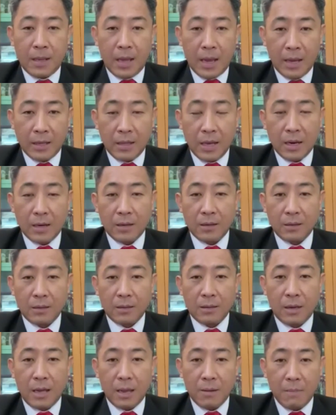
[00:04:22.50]
ให้ท่าน
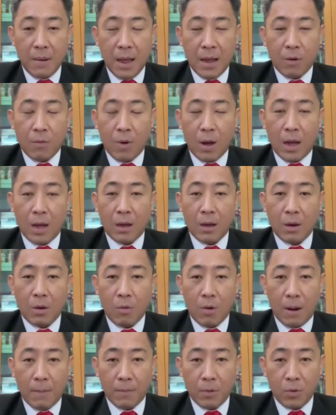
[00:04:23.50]
ได้มากกว่า
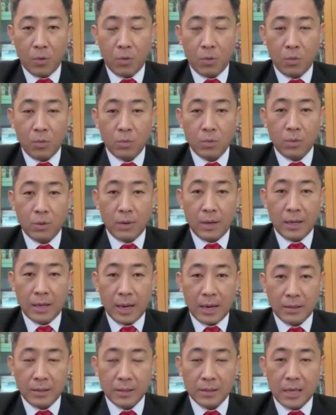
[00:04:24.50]
ความรู้และ
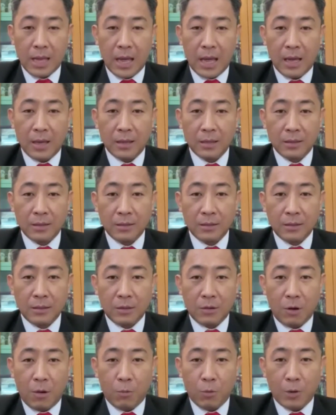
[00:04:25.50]
การศึกษา
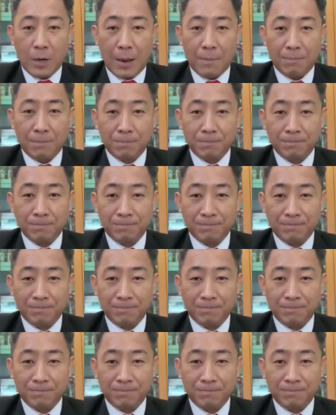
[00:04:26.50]
ขอบคุณครับ